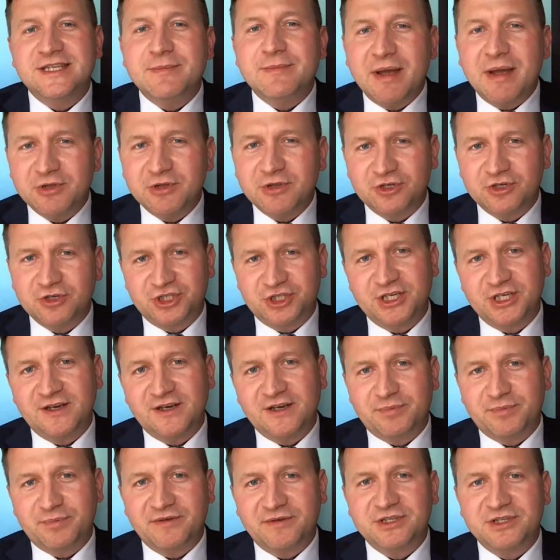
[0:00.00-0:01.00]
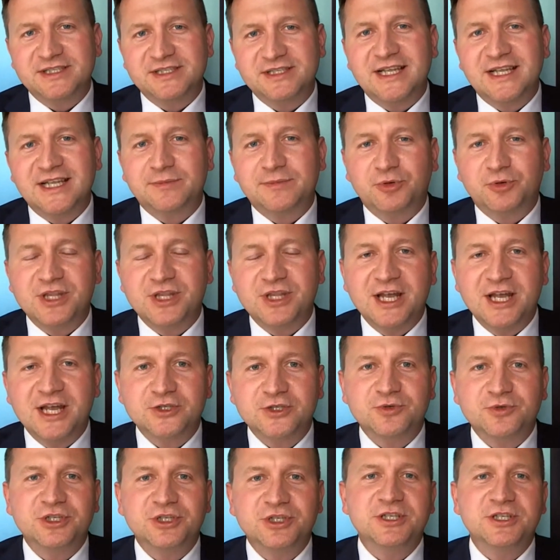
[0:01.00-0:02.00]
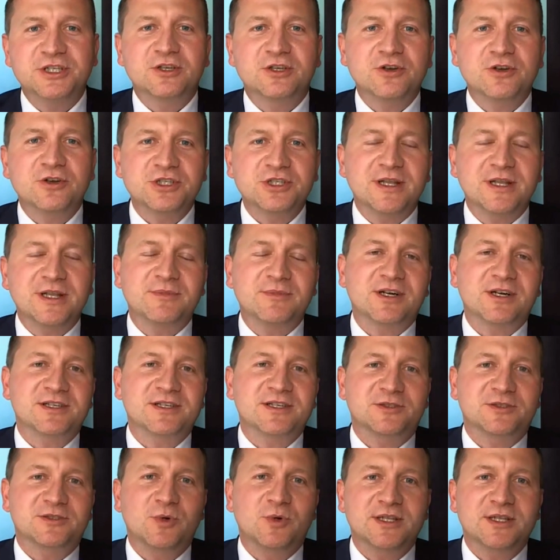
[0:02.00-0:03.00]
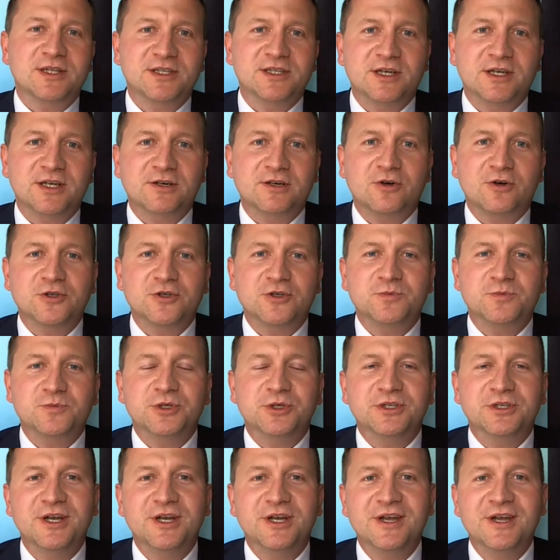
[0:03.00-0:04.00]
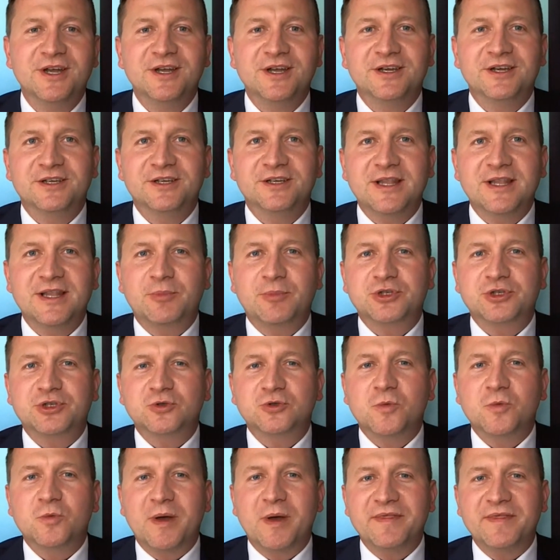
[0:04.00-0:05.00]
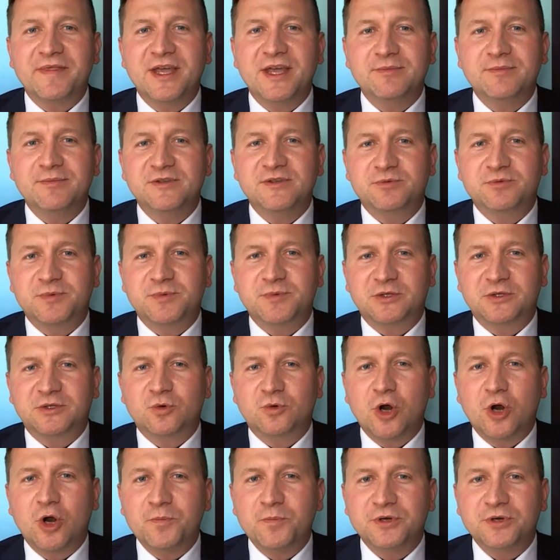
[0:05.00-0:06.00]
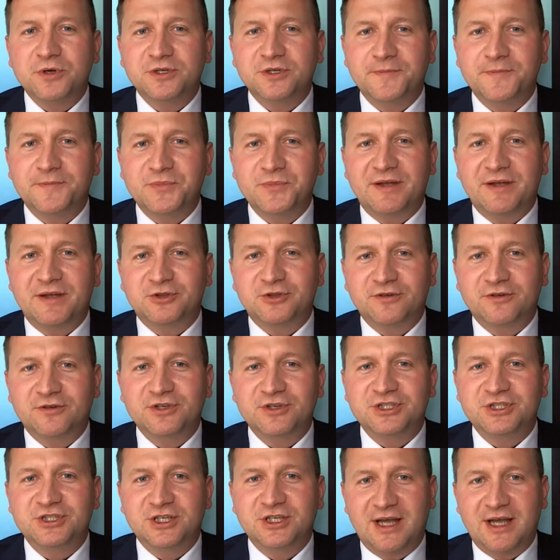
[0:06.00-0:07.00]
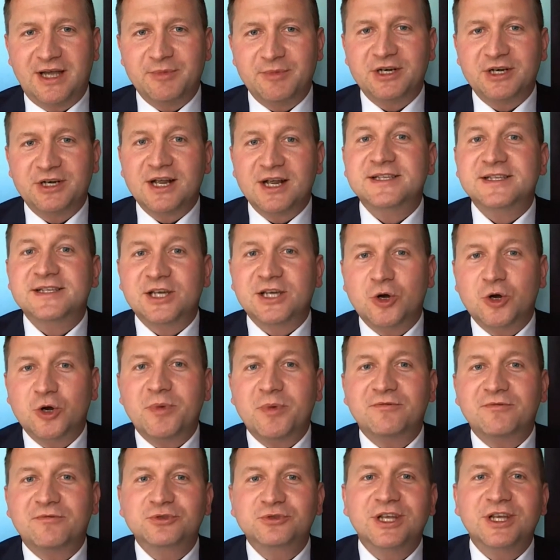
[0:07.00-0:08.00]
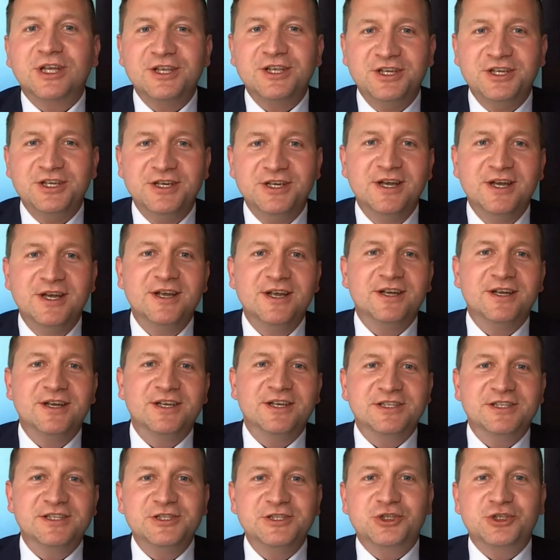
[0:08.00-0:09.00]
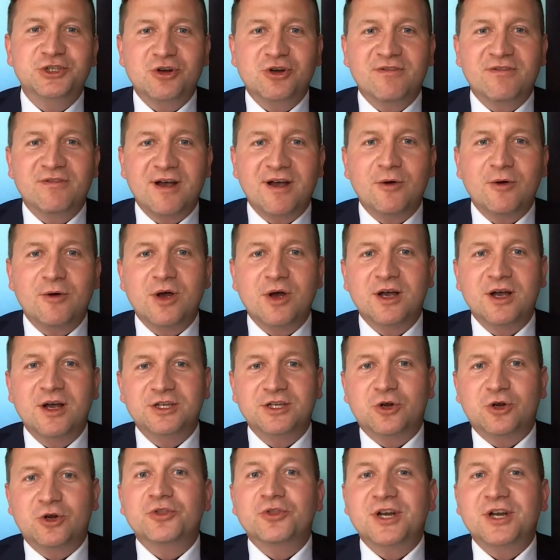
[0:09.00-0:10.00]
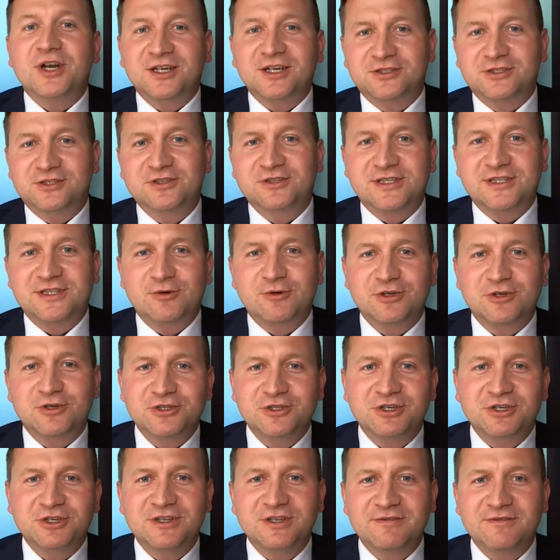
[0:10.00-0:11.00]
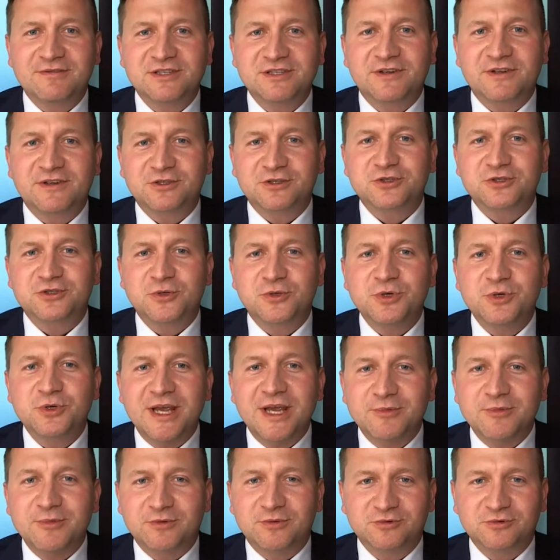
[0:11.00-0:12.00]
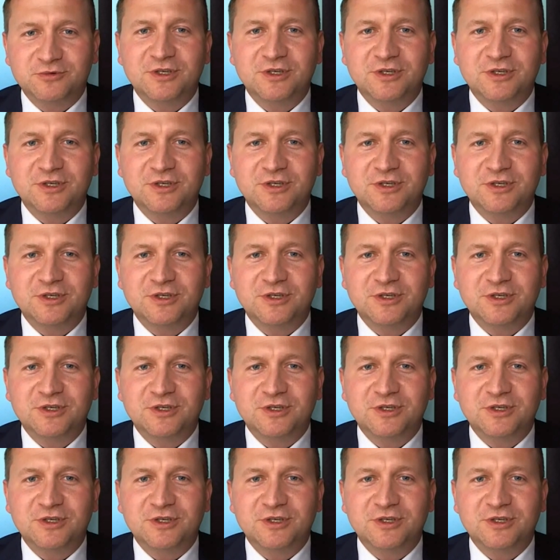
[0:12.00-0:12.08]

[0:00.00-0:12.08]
Nie mamy do czynienia wprawdzie z nadpodażą, czy nie grozi nam taka sytuacja jak choćby na początku pandemii w przypadku ropy naftowej, gdzie amerykańska ropa WTI zniżkowała i kontrakty zostały rozliczone nawet z wartością ujemną.